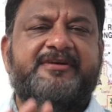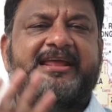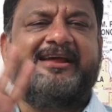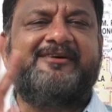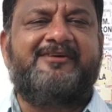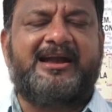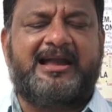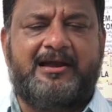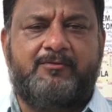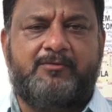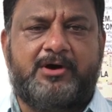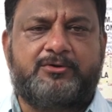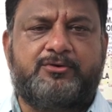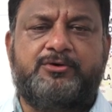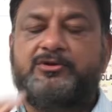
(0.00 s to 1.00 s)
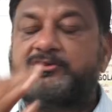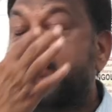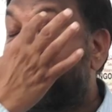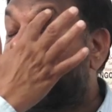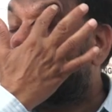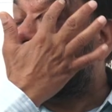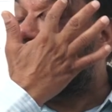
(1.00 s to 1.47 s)
వేరే వాటిలను వాడుకుంటూ
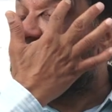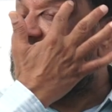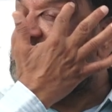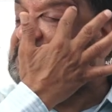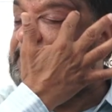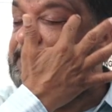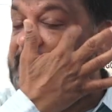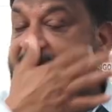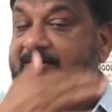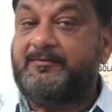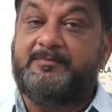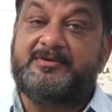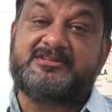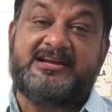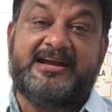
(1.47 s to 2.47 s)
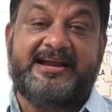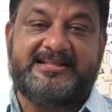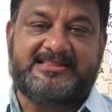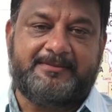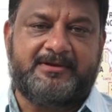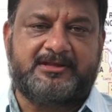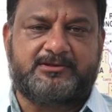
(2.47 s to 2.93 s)
దాంట్లోంచి కాన్సెప్ట్ డ్రైవ్ మిస్లీడ్
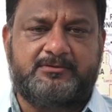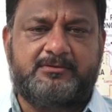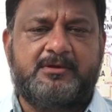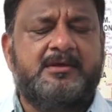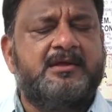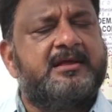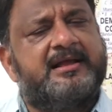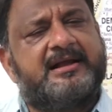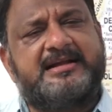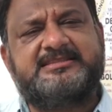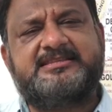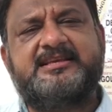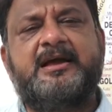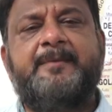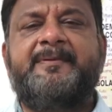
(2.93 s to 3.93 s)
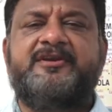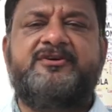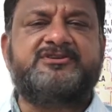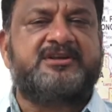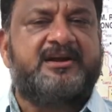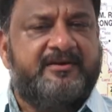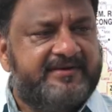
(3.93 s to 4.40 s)
అయితే మాత్రం ఖచ్చితంగా
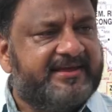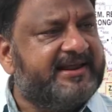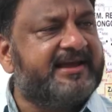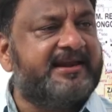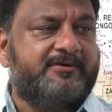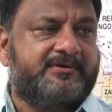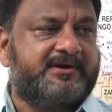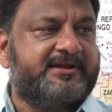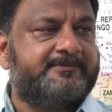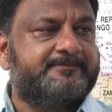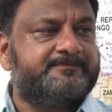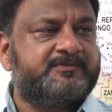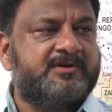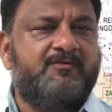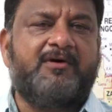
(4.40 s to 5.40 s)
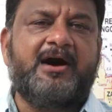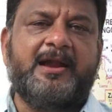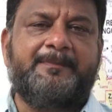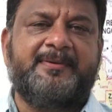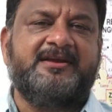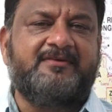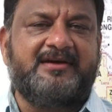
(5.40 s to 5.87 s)
పరివర్తనాలు వేరేగానే ఉంటాయి వాళ్ళ
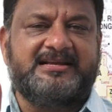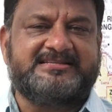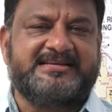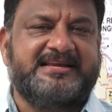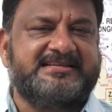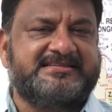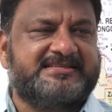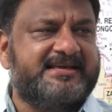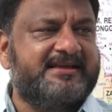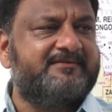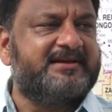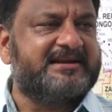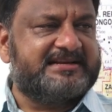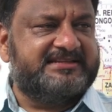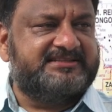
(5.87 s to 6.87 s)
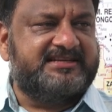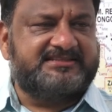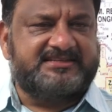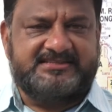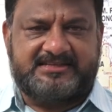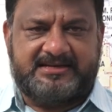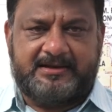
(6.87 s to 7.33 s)
పని వాళ్ళు చేయనిస్తే వాళ్ళకి
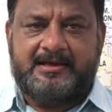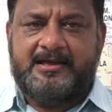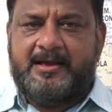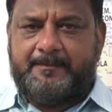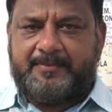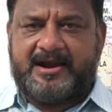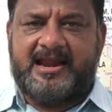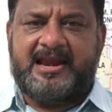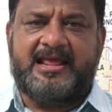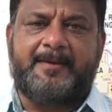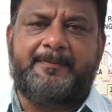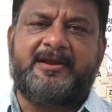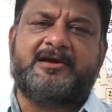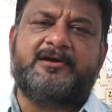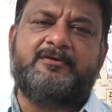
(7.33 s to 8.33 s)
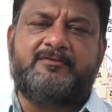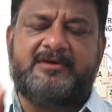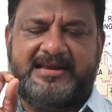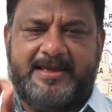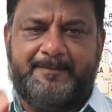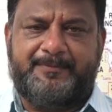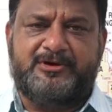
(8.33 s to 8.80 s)
నిర్దేశించిన ప్రణాళిక ప్రకారం
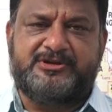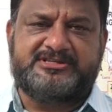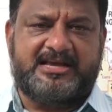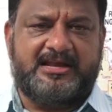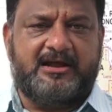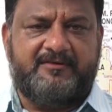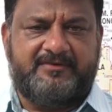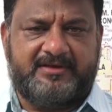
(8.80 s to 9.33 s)
వాళ్ళు ఏ పనులు చేయాలో